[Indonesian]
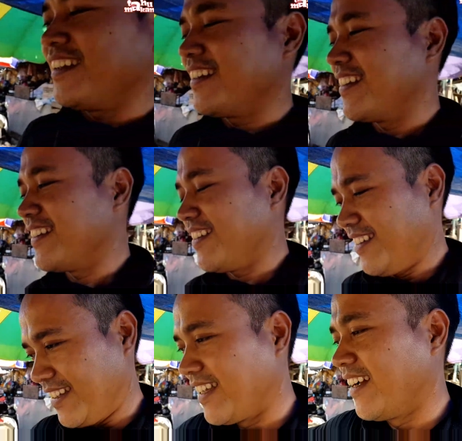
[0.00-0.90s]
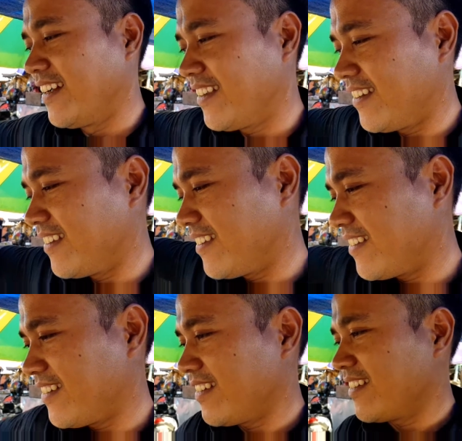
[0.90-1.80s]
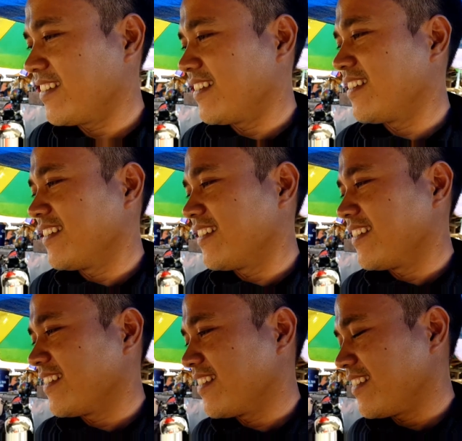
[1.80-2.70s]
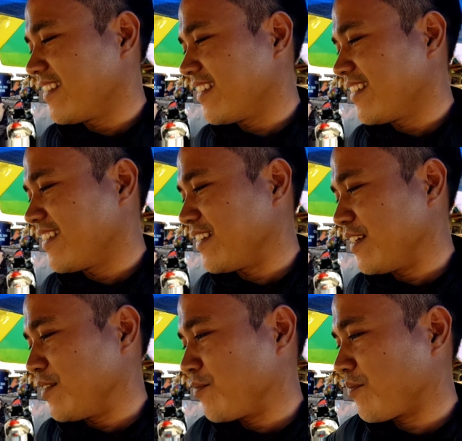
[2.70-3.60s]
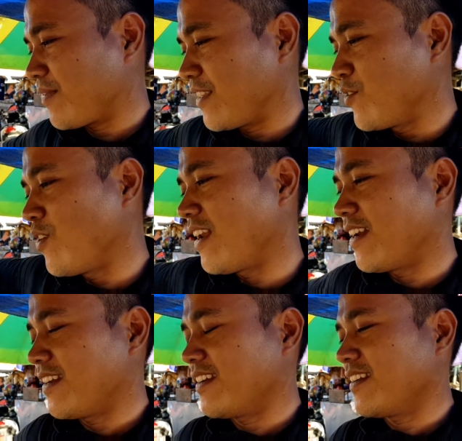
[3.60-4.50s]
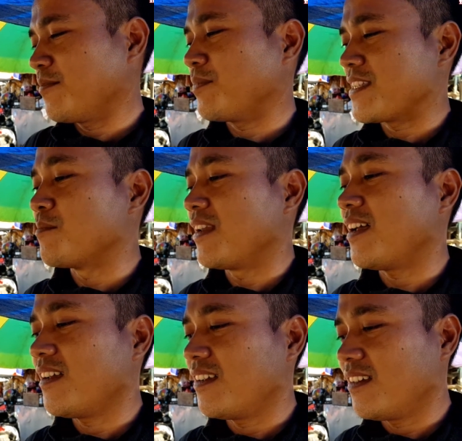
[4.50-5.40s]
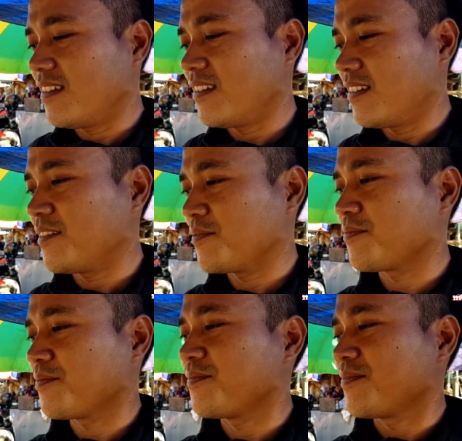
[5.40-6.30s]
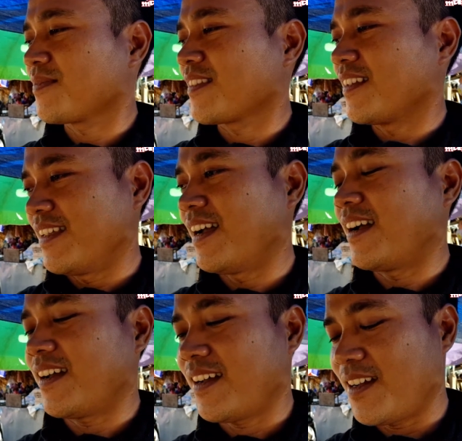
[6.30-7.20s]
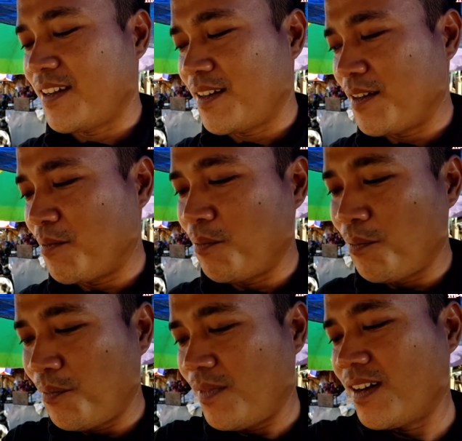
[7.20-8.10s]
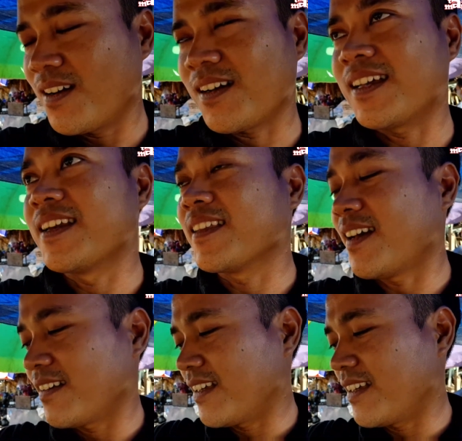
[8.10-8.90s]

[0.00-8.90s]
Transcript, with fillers: dari saudara iya sebelumnya mungkin jualan apa jualan pecah belah pecah belah iya apa itu pak kreditan